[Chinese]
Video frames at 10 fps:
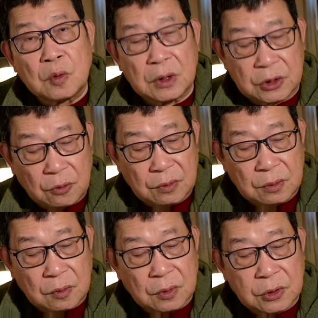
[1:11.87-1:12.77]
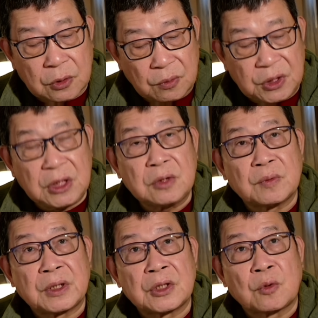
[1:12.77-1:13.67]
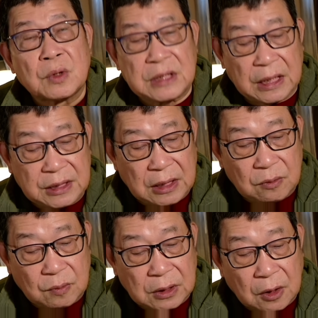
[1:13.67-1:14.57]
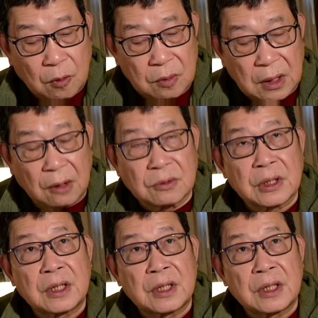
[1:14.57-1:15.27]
国的中国中纪委、国家监委的公告，